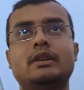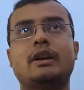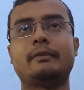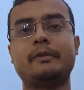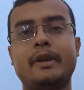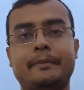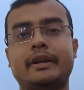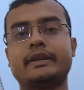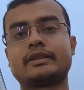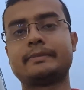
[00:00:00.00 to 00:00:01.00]
আমি ম্যাপে
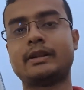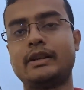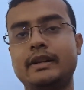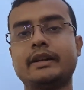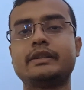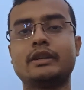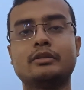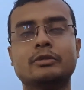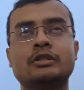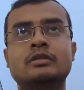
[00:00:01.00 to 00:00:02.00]
ডেসক্রিপশানে লিঙ্কটা দিয়ে
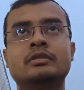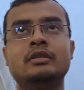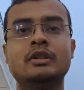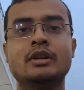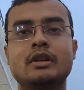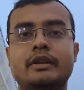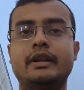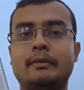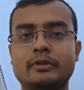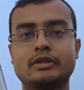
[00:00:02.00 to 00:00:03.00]
দেবো
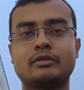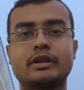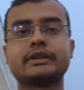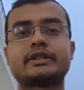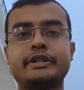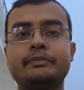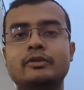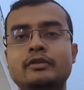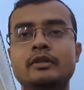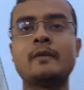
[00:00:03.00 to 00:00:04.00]
নাম হচ্ছে কলকাতা স্ট্রিট
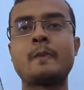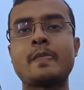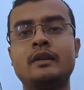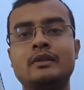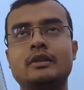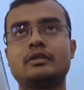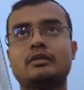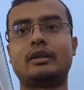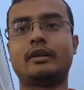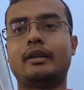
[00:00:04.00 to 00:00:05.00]
ফুড
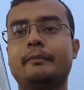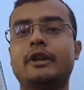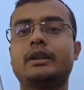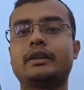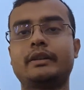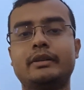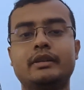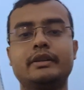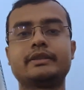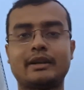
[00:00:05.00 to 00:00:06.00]
আপনাদের
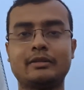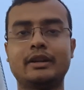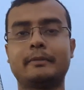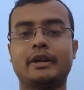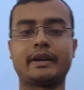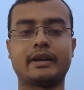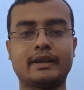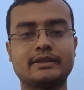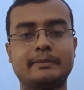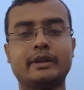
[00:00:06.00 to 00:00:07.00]
ইচ্ছা করলে আপনারা এখানে
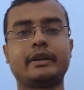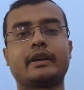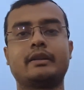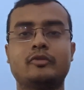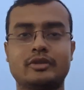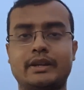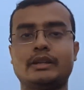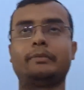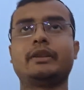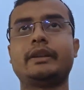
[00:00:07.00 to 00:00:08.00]
আসতে পারেন এখানে বসে
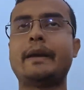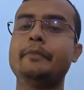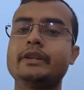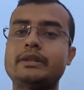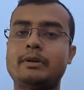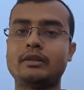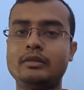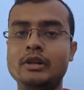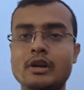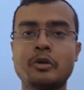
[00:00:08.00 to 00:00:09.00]
খেতে পারেন অ্যাম্বিয়েন্সটা ভালো
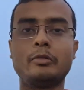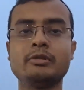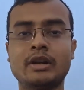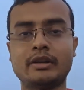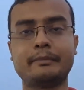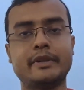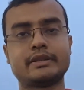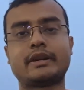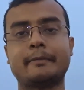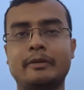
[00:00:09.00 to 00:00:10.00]
খুবই ভালো অ্যাম্বিয়েন্স
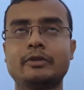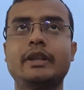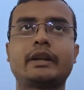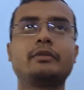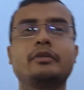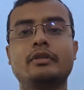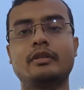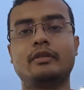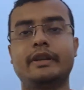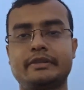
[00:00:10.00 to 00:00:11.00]
টার্মের মধ্যে একটা অন্য
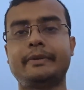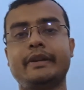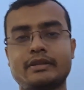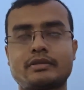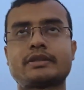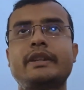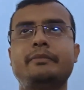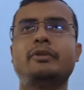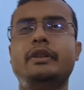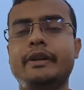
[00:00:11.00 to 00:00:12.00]
এক্সপিরিয়েন্স স্ট্রিট
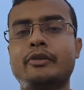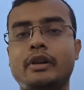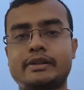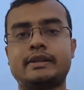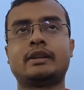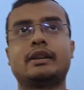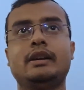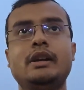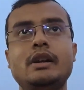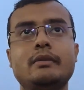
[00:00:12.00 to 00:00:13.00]
ফুড নিয়ে করেছে এনারা
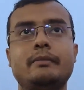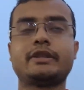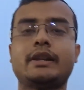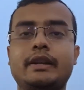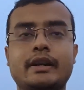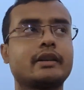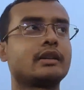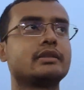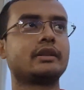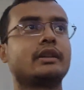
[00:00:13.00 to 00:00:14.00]
স্পেশাল এখানকার
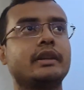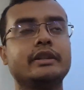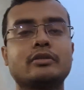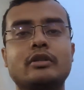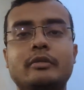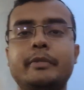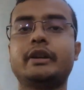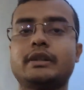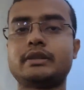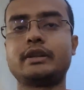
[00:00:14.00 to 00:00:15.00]
যে হিতকো গভর্নমেন্ট
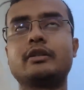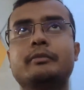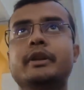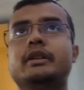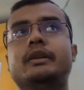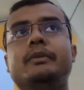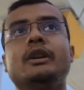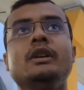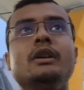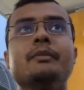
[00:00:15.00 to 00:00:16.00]
আছে এই গভর্নমেন্টের
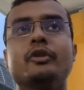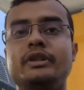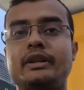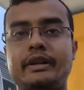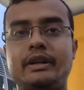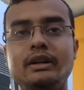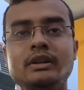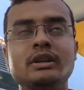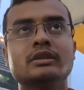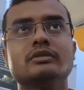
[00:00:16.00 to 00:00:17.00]
প্রজেক্ট এটা
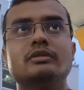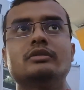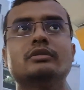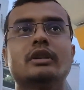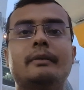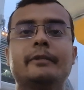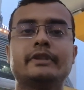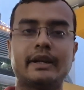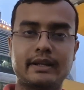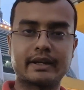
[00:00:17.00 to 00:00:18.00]
তো আপনি
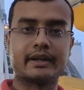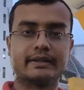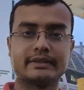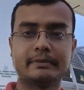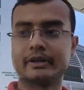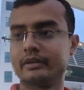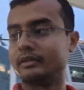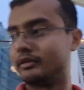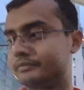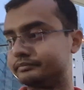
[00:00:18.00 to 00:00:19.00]
চাইলে এখানে আসতে পারেন
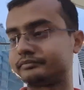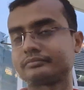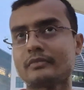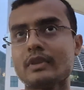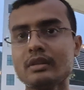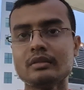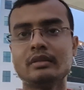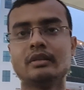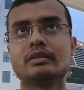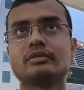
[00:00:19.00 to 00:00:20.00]

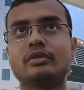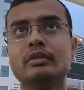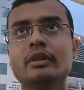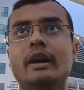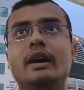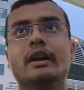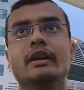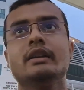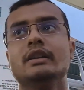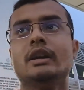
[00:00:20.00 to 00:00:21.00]
চলুন আর
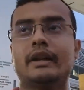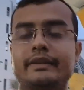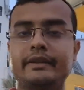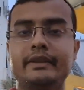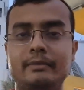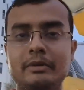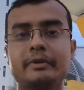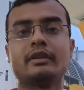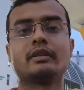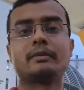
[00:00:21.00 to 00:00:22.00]
আজকে যদি আমার
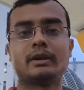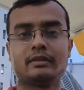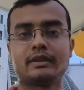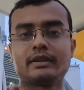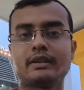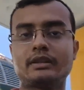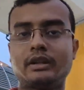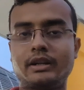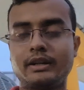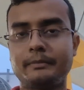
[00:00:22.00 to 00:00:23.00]
ভিডিওটা ভালো লেগে থাকে
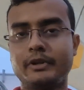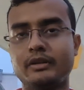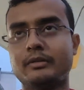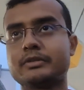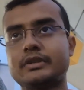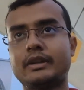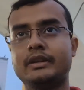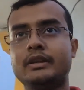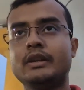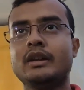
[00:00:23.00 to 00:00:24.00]
তাহলে আপনি অবশ্যই
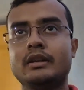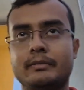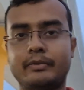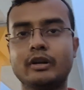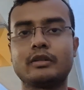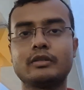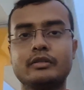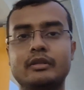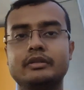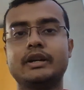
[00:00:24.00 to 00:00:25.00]
ফলো করুন
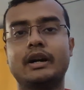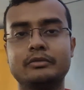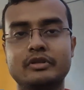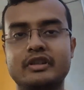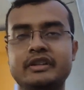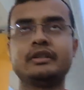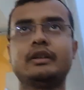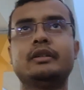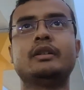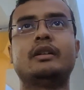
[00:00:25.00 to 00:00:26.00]
দি আউটডোর ইন
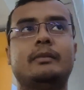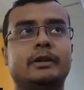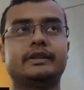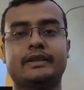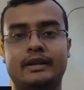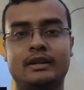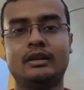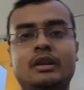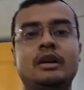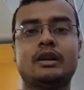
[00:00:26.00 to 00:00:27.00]
আমাদের চ্যানেল
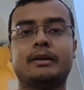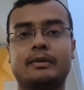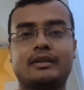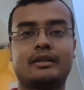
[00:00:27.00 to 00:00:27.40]
এবং